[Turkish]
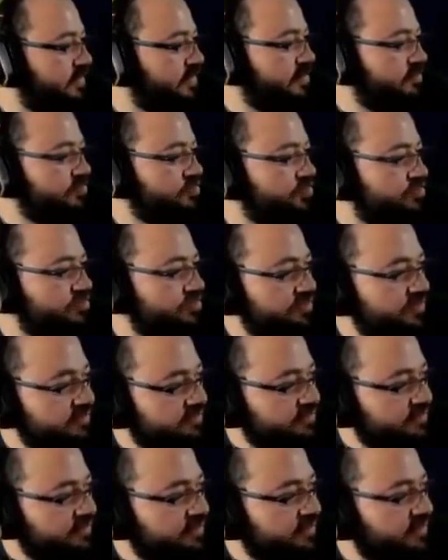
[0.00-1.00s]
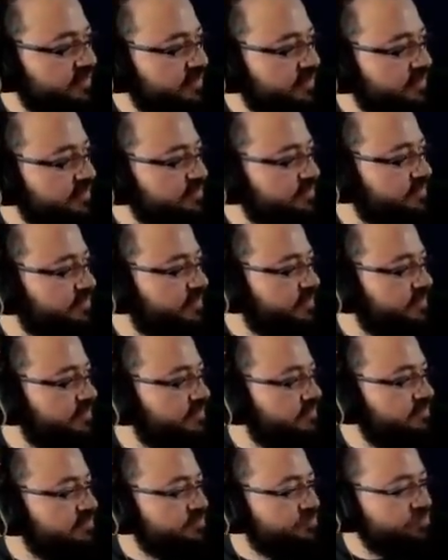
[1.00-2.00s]
Ama orada o insanlar gerçekten
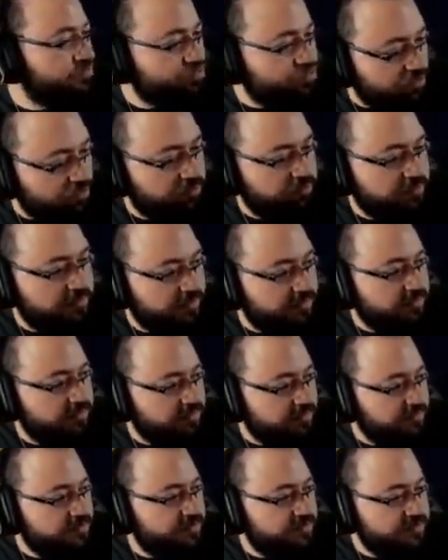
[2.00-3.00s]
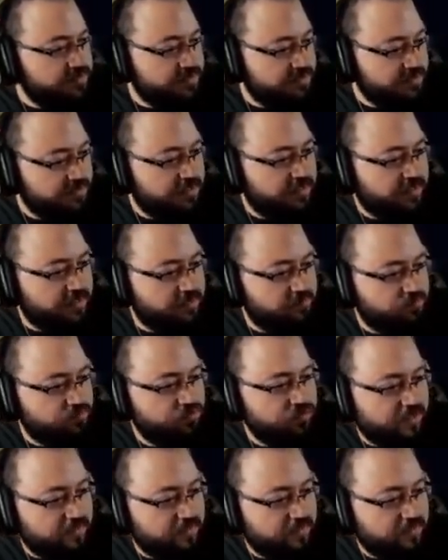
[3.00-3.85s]
zor bir işin içindeler. Bunu